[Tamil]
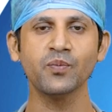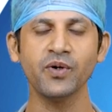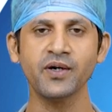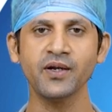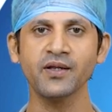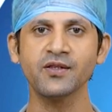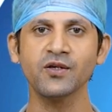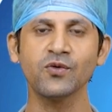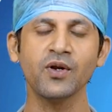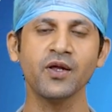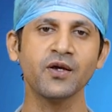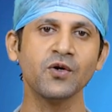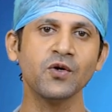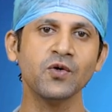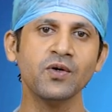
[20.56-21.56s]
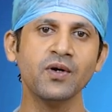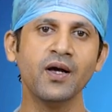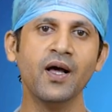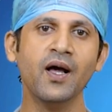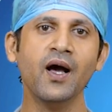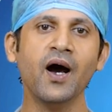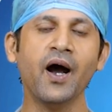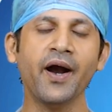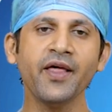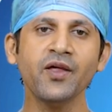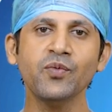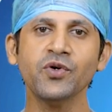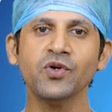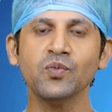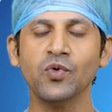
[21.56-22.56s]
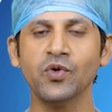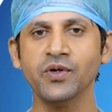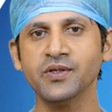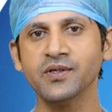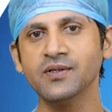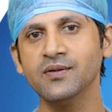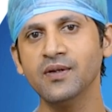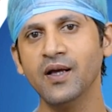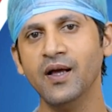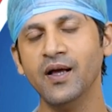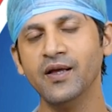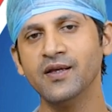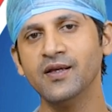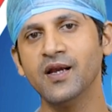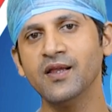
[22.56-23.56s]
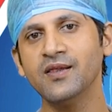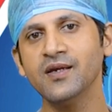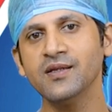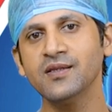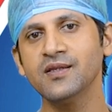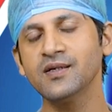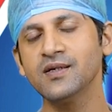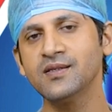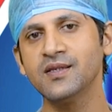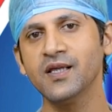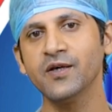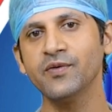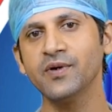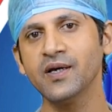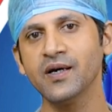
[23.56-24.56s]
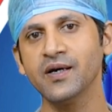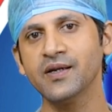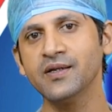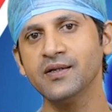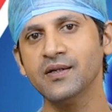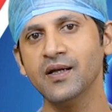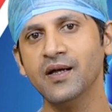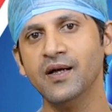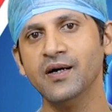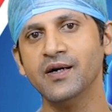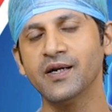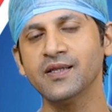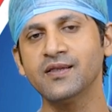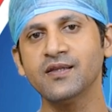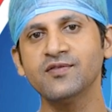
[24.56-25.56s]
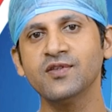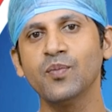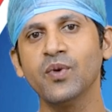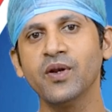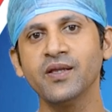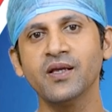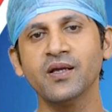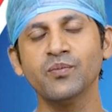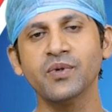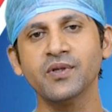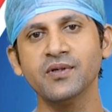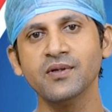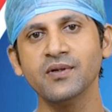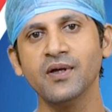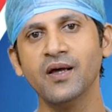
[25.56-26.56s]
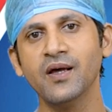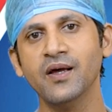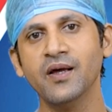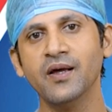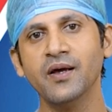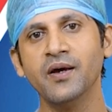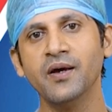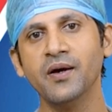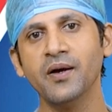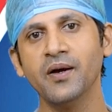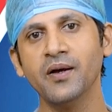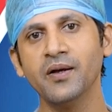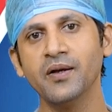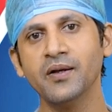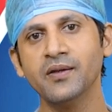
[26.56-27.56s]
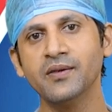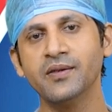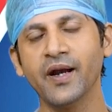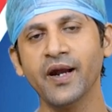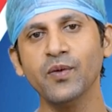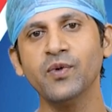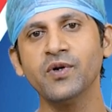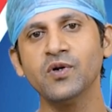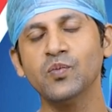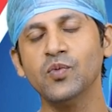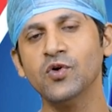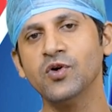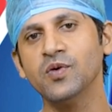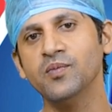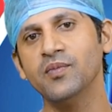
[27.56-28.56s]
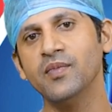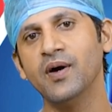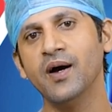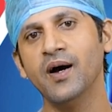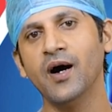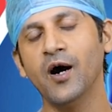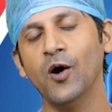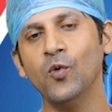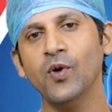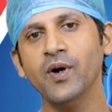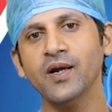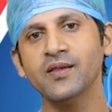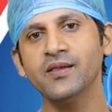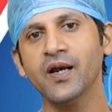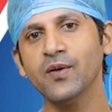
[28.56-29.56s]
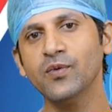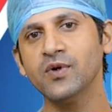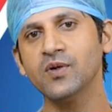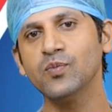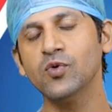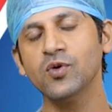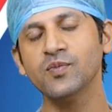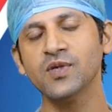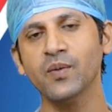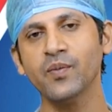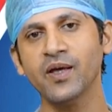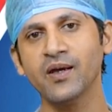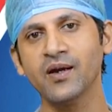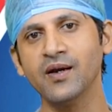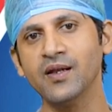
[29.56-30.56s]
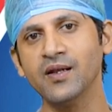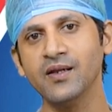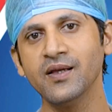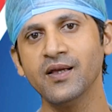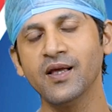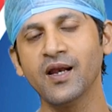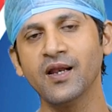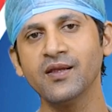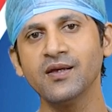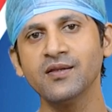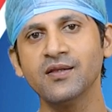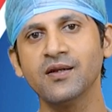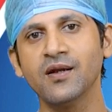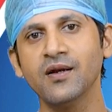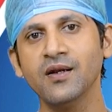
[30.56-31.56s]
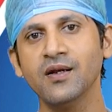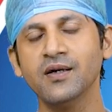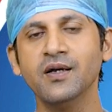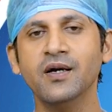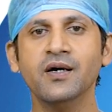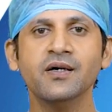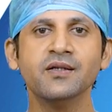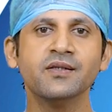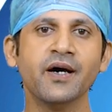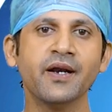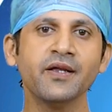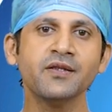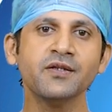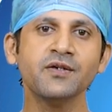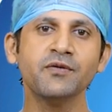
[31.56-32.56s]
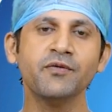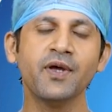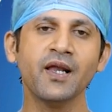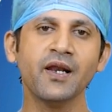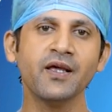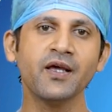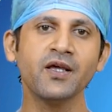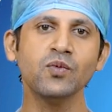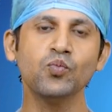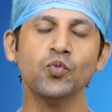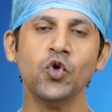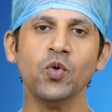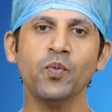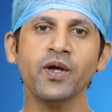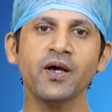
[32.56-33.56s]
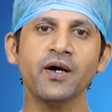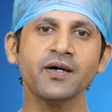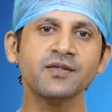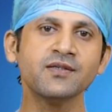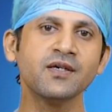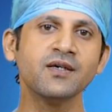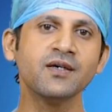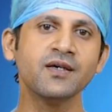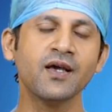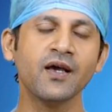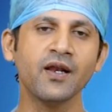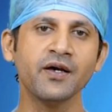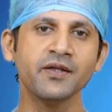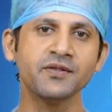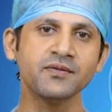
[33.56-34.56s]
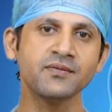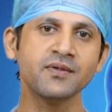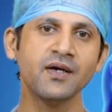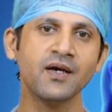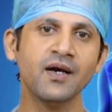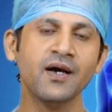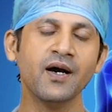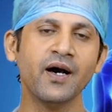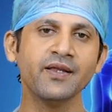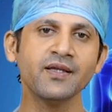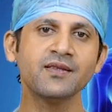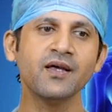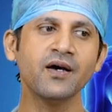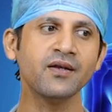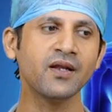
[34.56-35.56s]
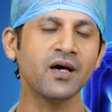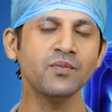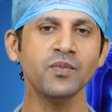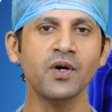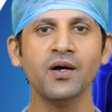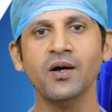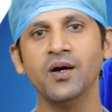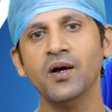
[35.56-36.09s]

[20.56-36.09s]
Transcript: மேற்பட்ட இரத்த குழாய்களோ அடைபடும் பொழுது இருதயத்துக்கு தேவையான இரத்த சப்ளை என்பது தடைபட்டு போகும் அவ்வாறு தடைபட்டு போகும் சமயங்களில் இருதயத்தினால் தனது வேலையை முழுமையாக செய்ய இயலாது அதைத்தான் நாம்